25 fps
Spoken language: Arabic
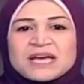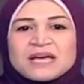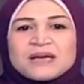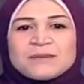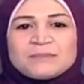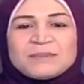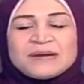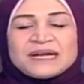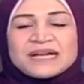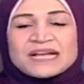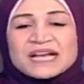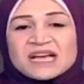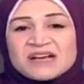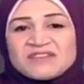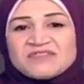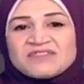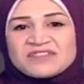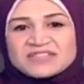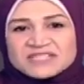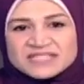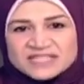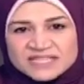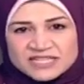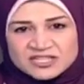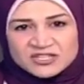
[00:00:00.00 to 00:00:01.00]

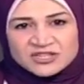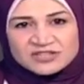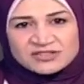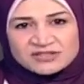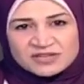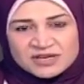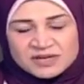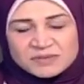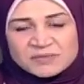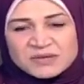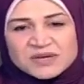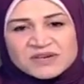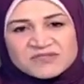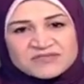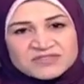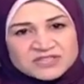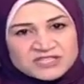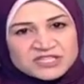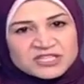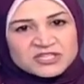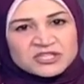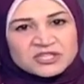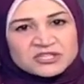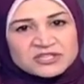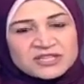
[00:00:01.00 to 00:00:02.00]
بالكونفرسيشن تايم
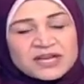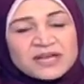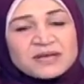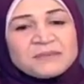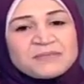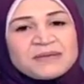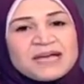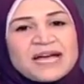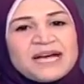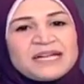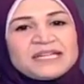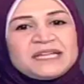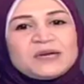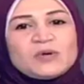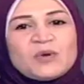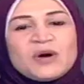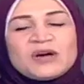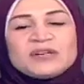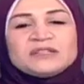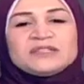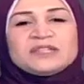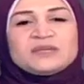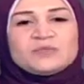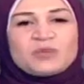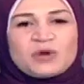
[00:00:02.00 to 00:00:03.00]
كونفرسيشن تايم يعني
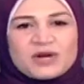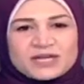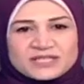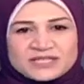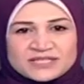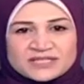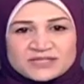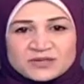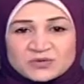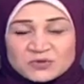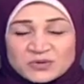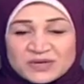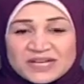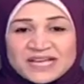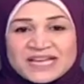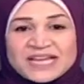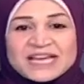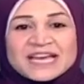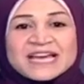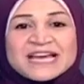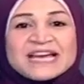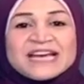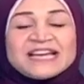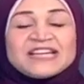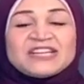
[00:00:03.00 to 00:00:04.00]
وقت المحادثه اوكي
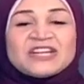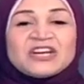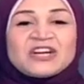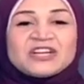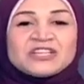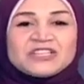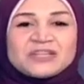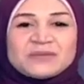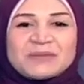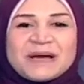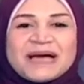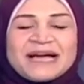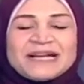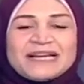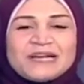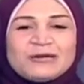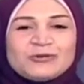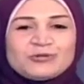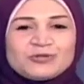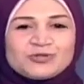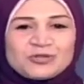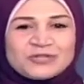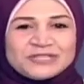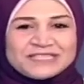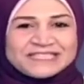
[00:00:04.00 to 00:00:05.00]
النهارده بقى
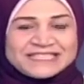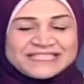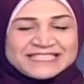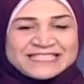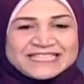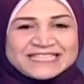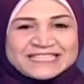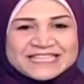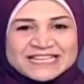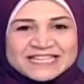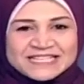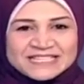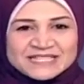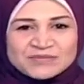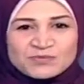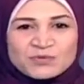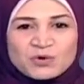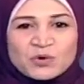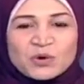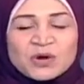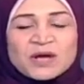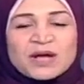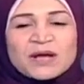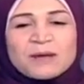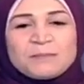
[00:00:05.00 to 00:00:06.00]
هناخد يونت جديد اسمه
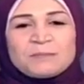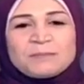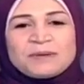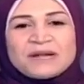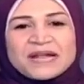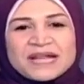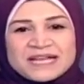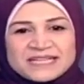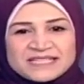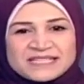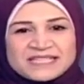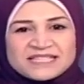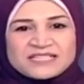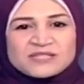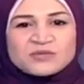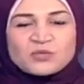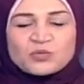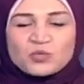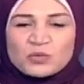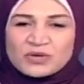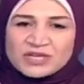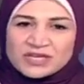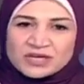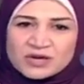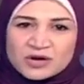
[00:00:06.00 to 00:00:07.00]
places
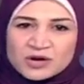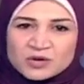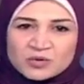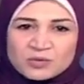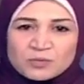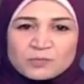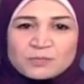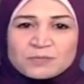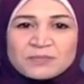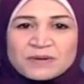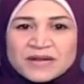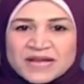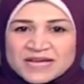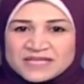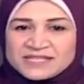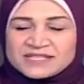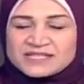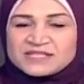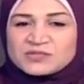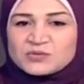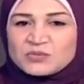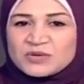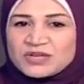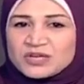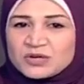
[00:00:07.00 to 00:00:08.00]
we go
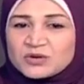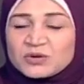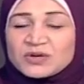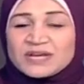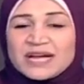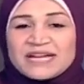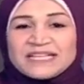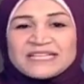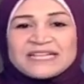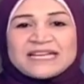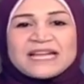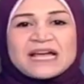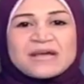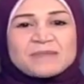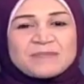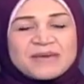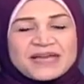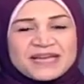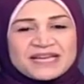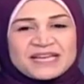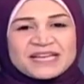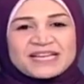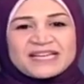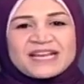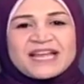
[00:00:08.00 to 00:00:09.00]
places we go يعني
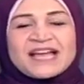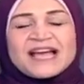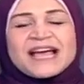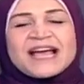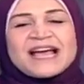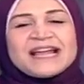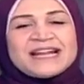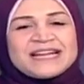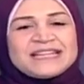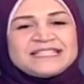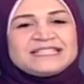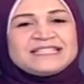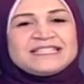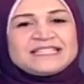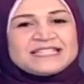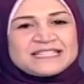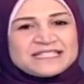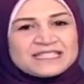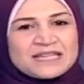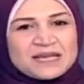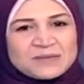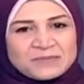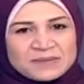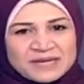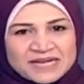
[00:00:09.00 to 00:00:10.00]
الاماكن التي
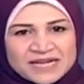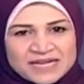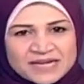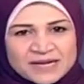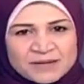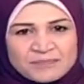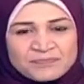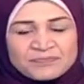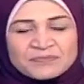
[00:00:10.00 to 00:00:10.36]
نذهب اليها